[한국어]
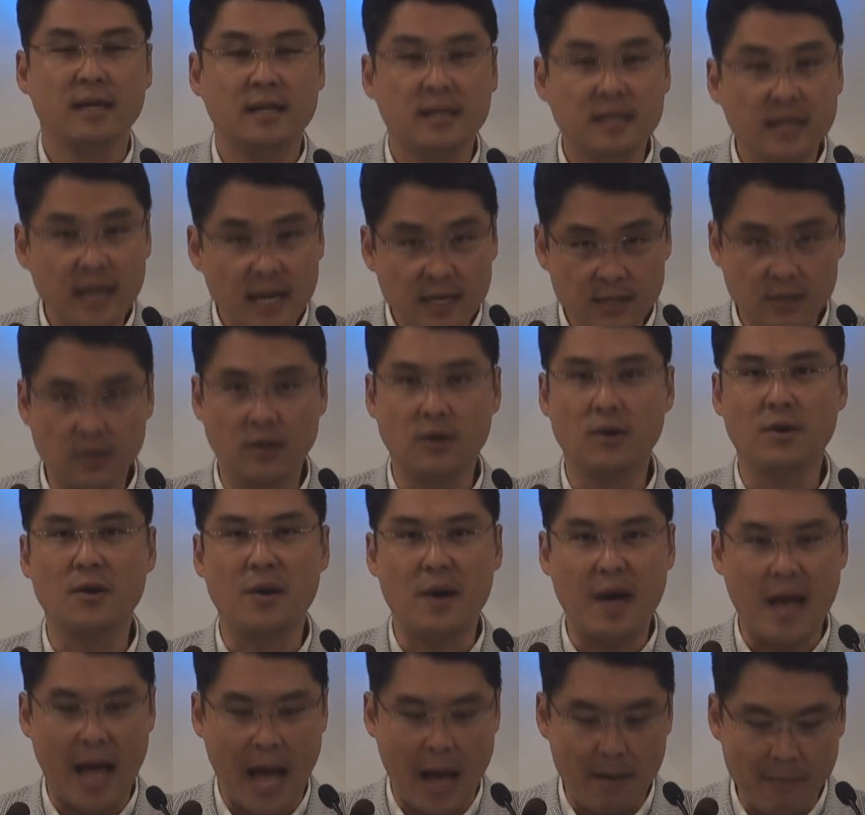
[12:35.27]

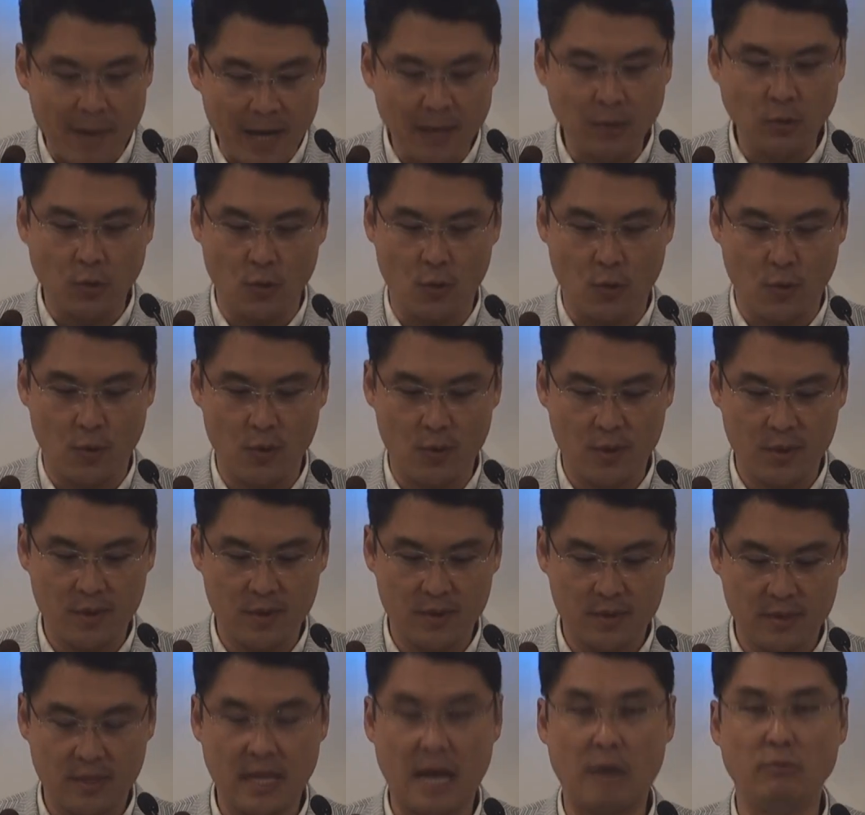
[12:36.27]
그래서
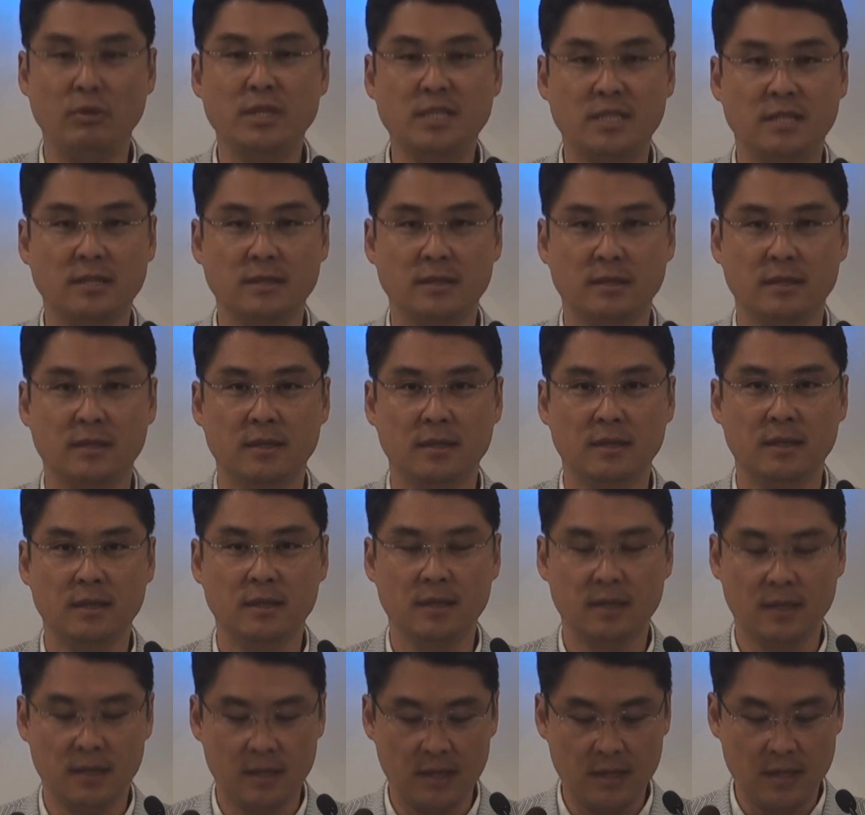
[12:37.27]
아마도 다윗은
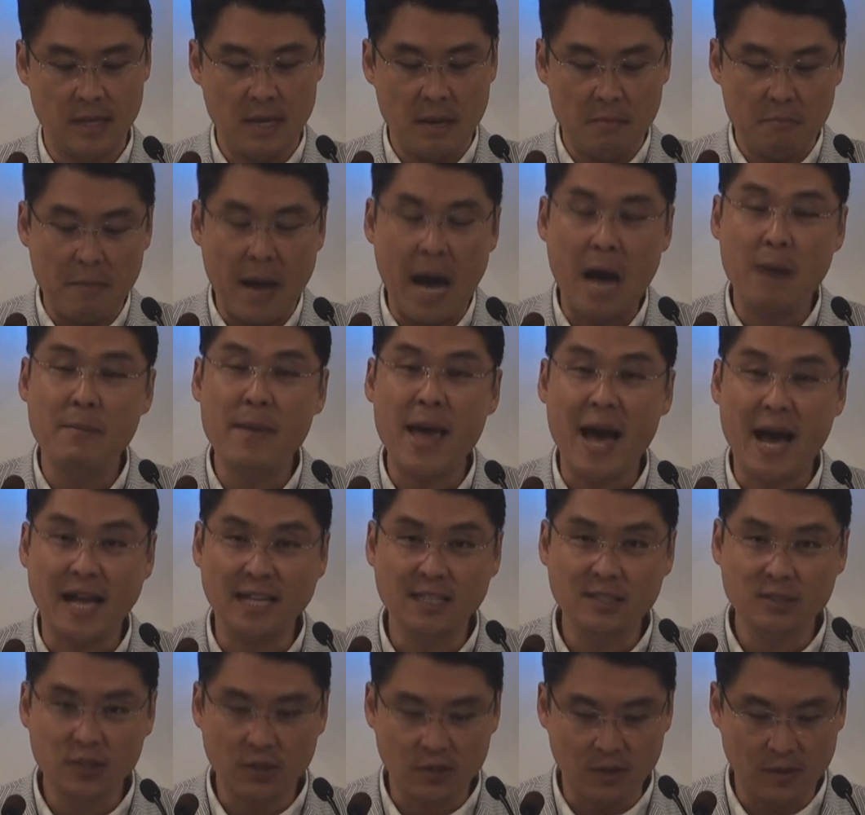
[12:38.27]
마음의
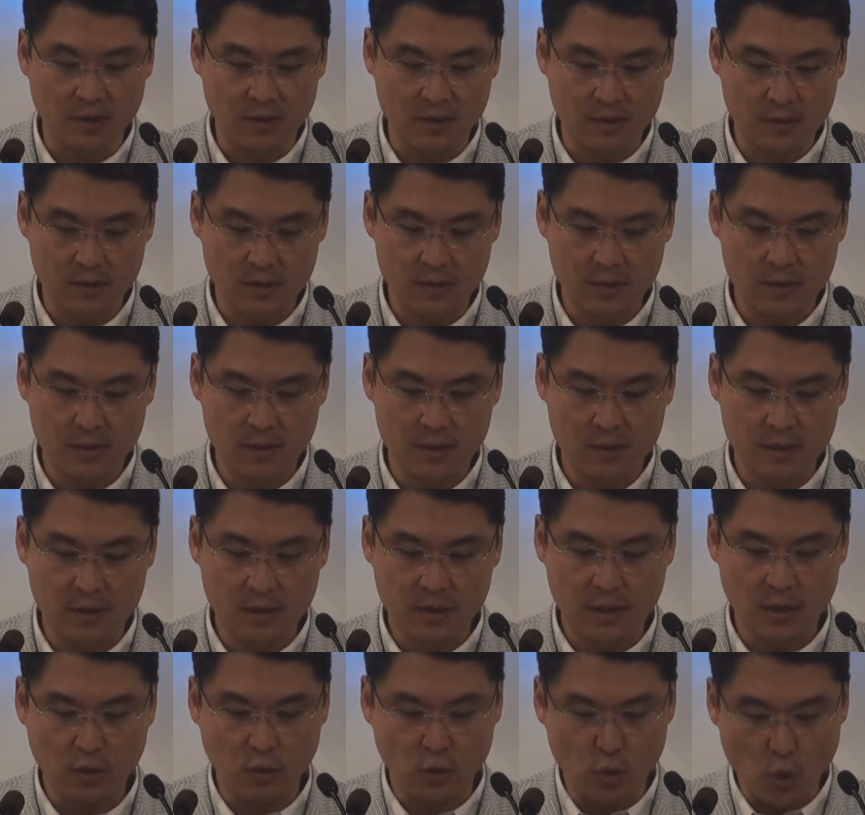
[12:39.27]
안정,
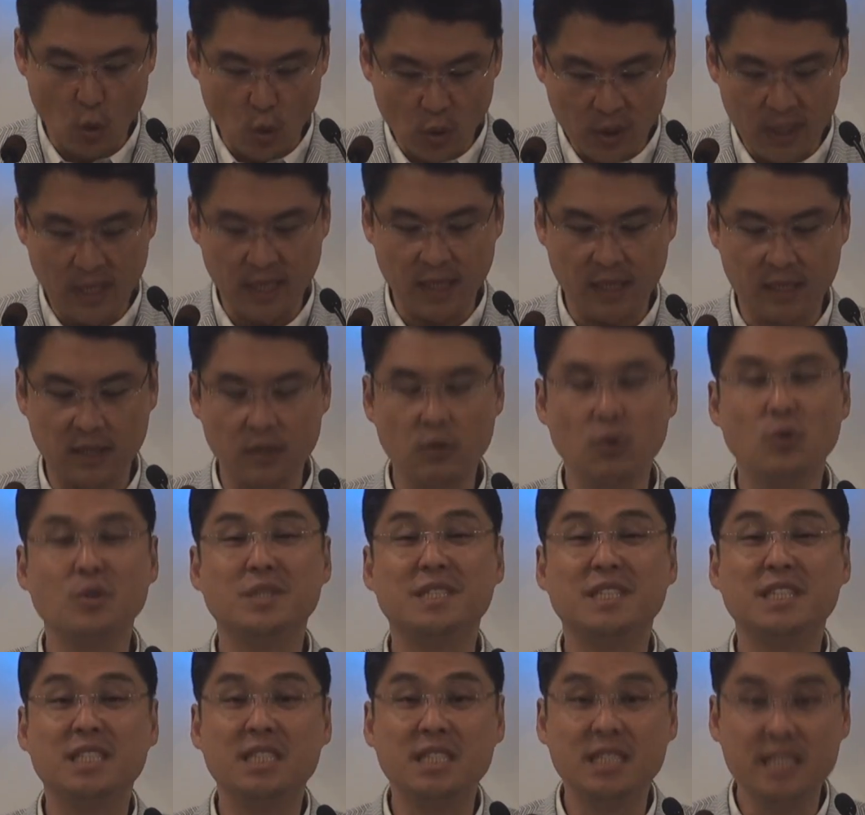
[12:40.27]
그리고 용기,
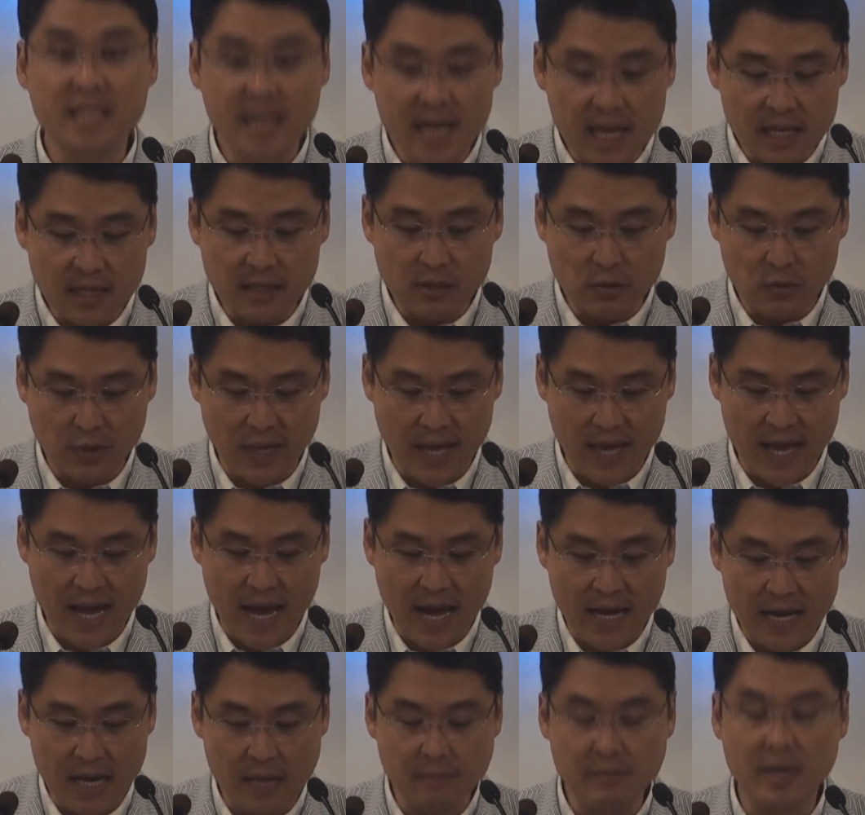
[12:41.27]
그리고 지혜를 위해
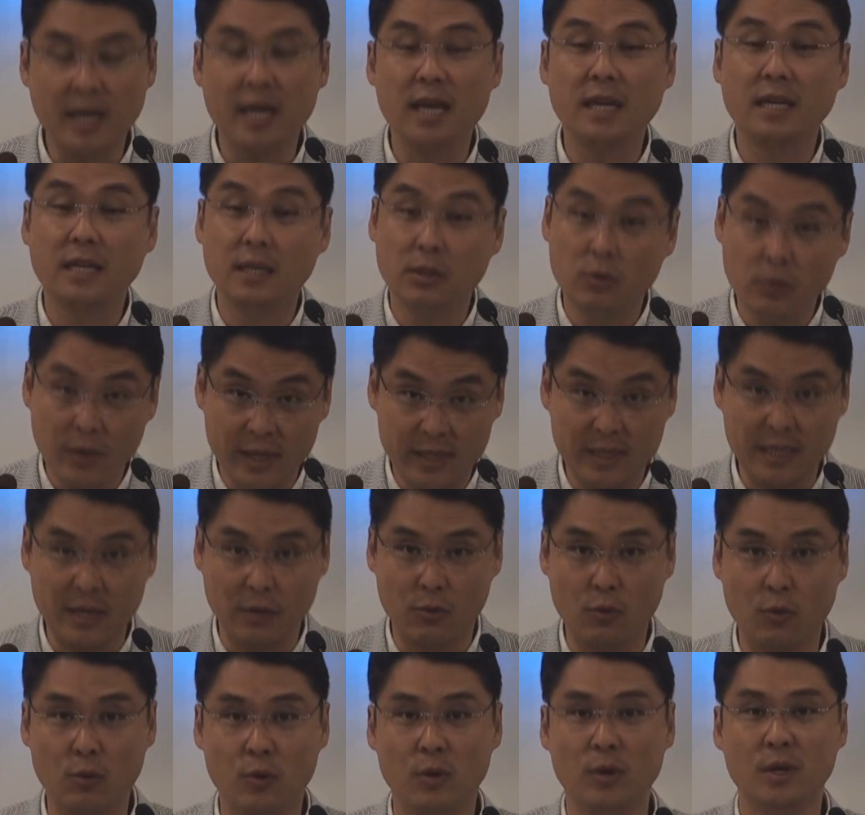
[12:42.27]
하나님에게
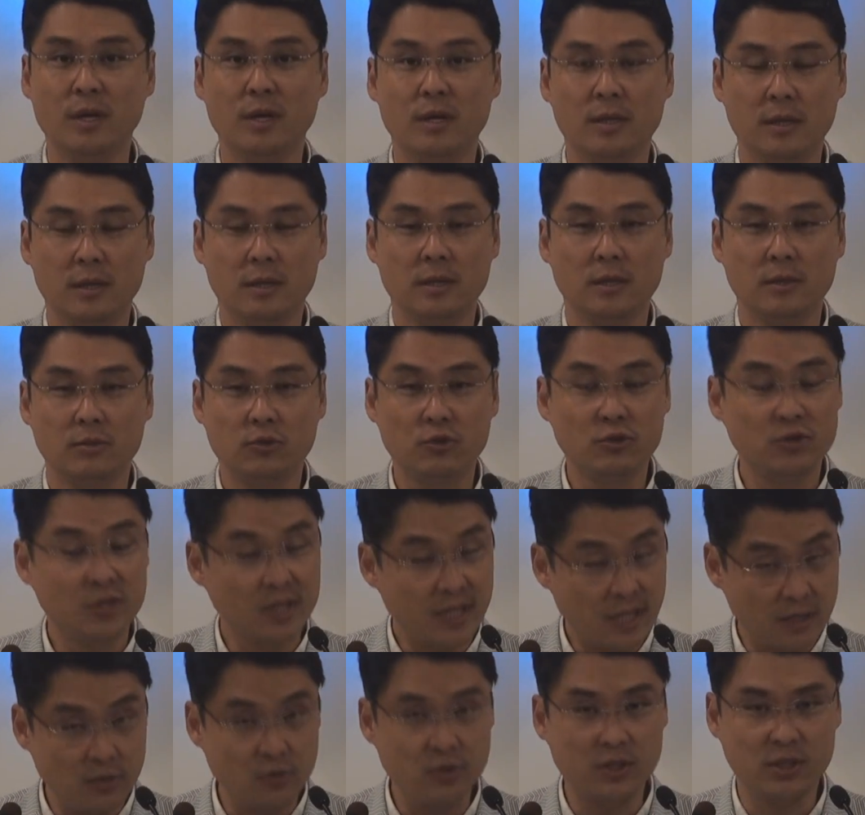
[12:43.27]
기도했다고
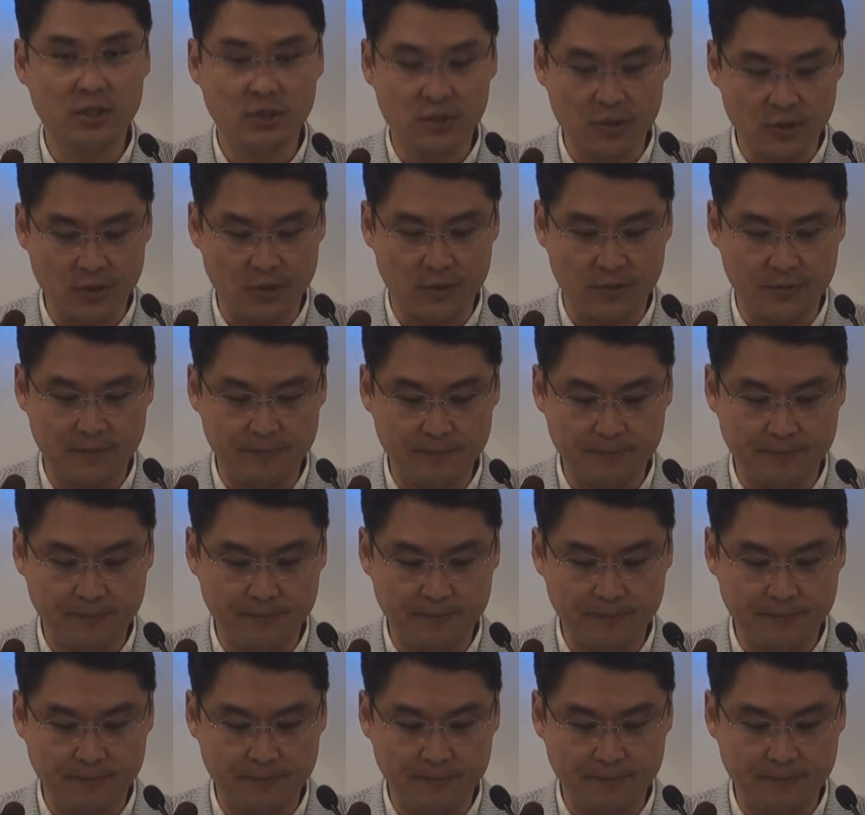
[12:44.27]
추측할 수 있죠.